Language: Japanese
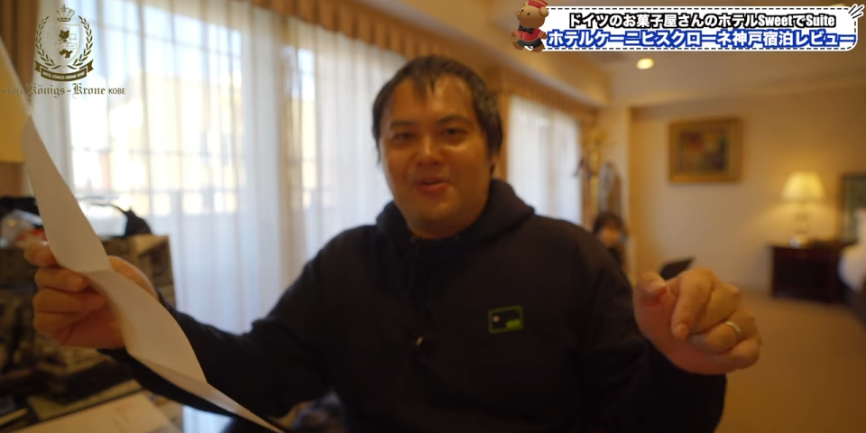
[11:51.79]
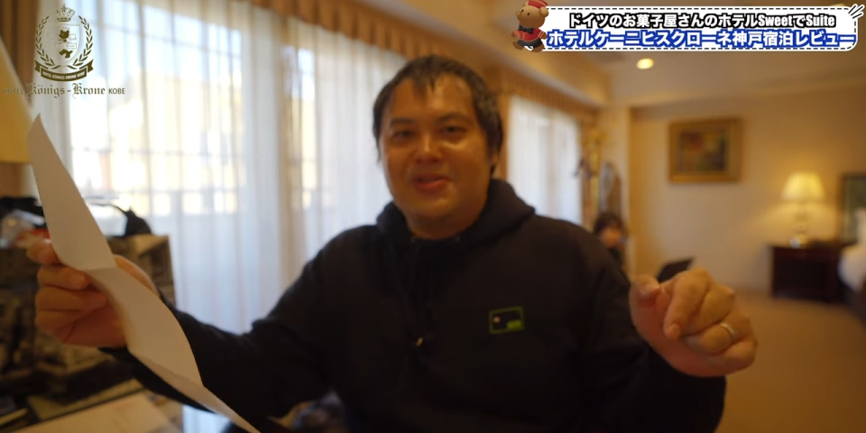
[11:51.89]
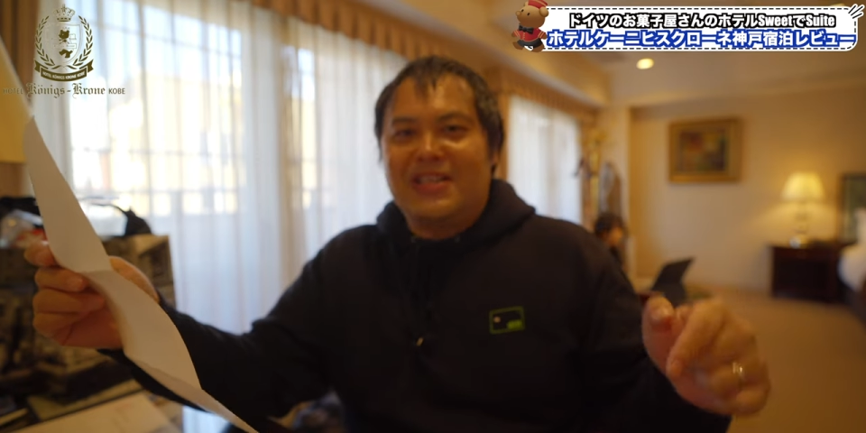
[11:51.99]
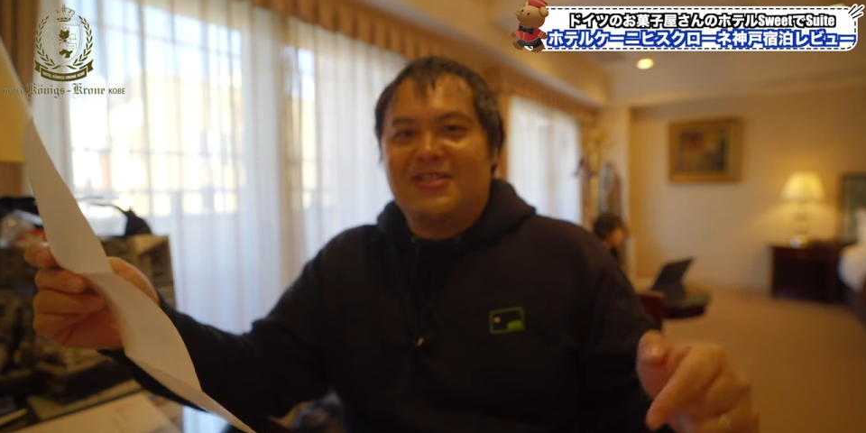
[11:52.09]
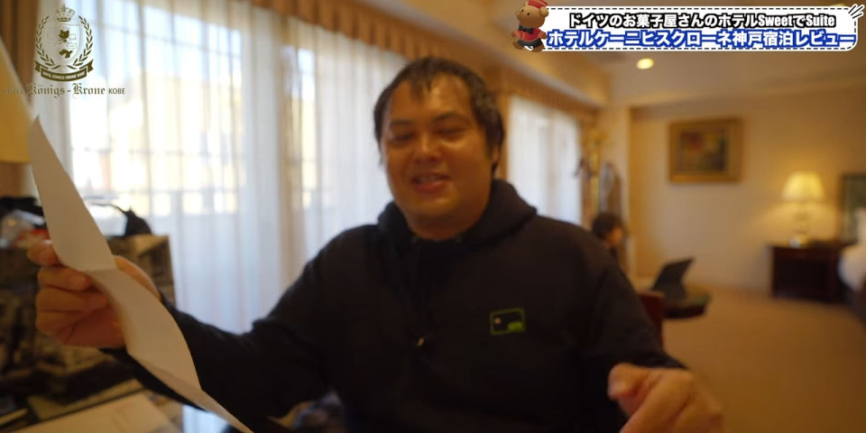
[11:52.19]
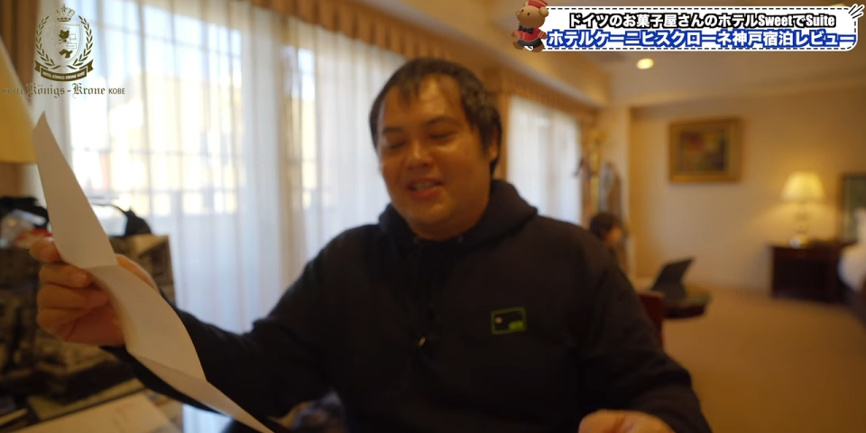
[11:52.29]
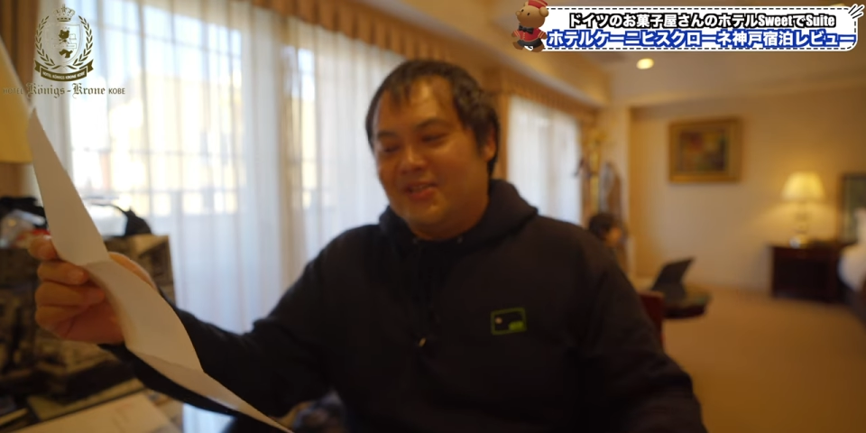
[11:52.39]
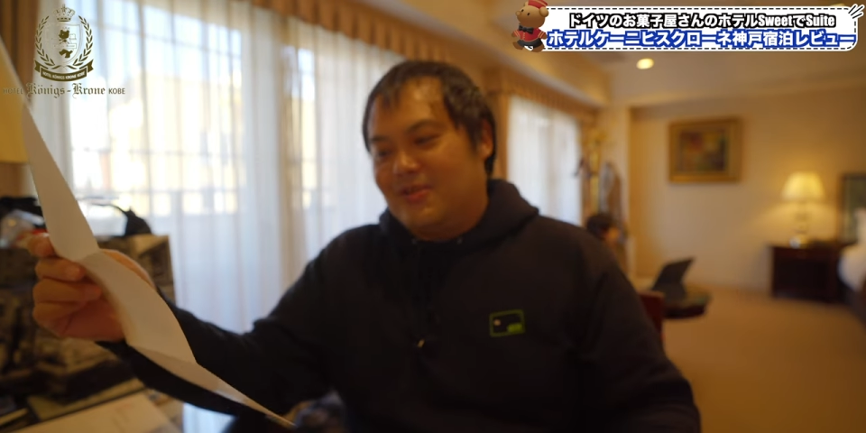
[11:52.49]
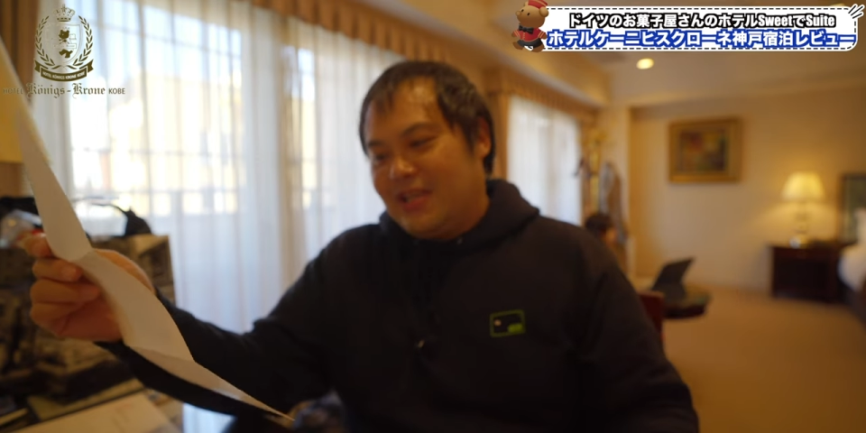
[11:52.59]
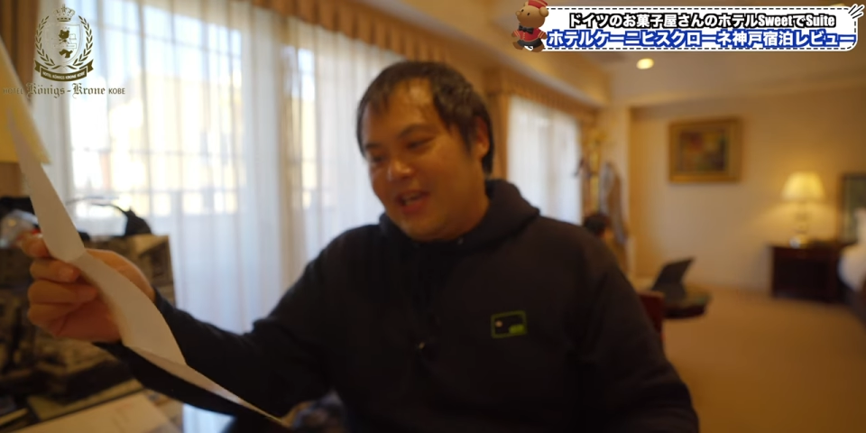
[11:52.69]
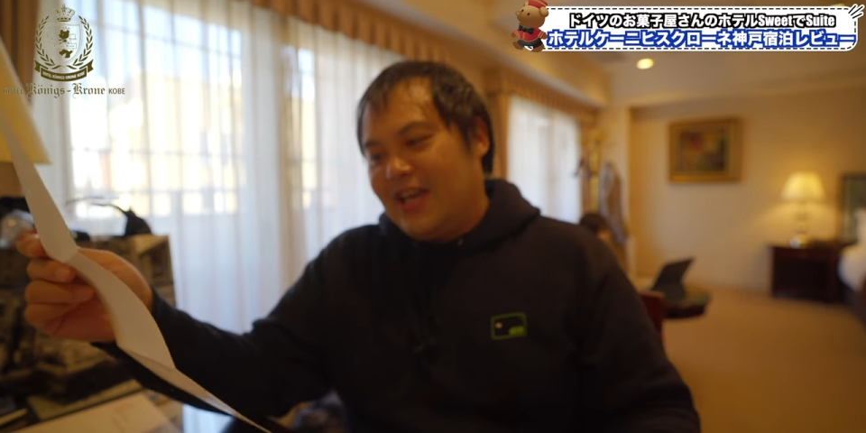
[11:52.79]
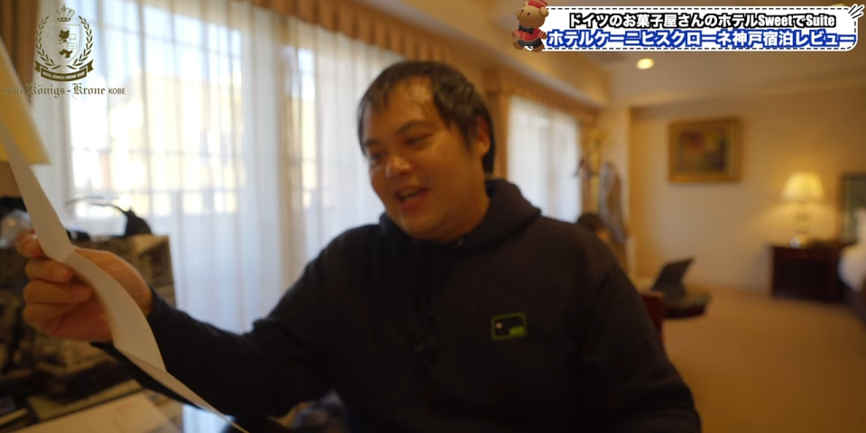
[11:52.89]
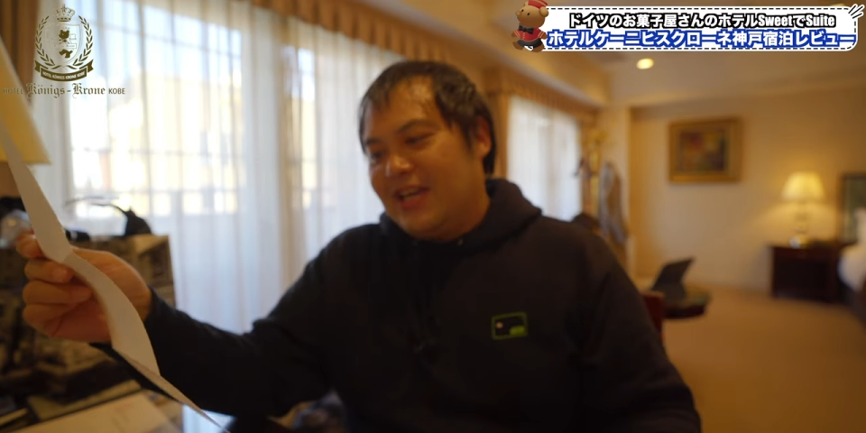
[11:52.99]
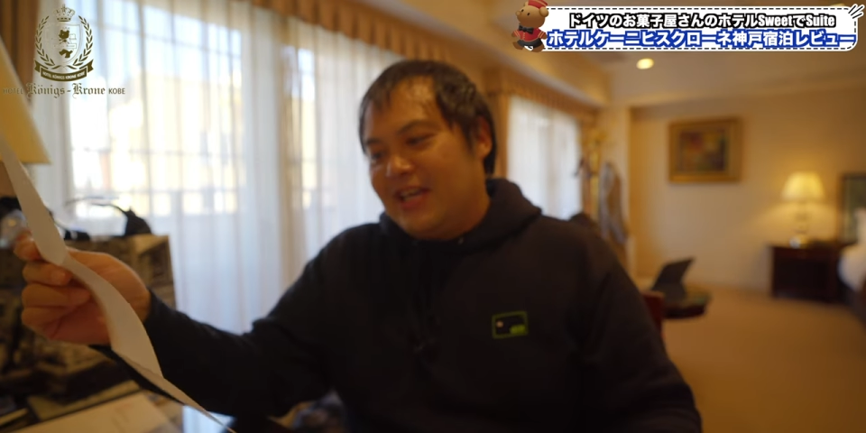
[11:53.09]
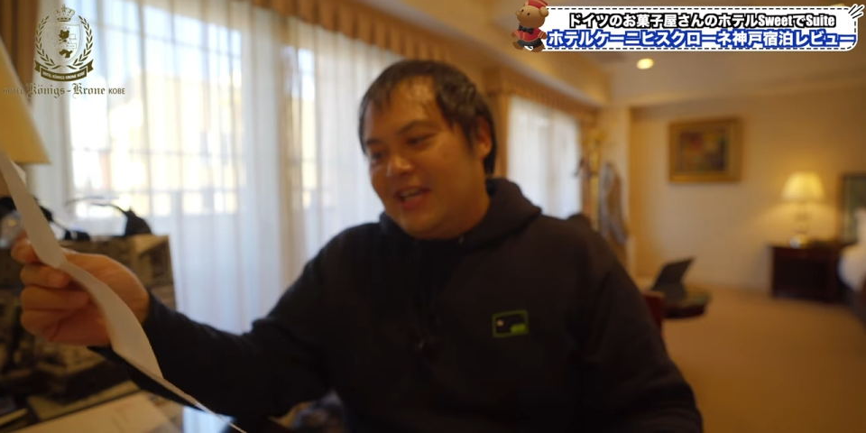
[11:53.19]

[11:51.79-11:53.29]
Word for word: 混雑してるので、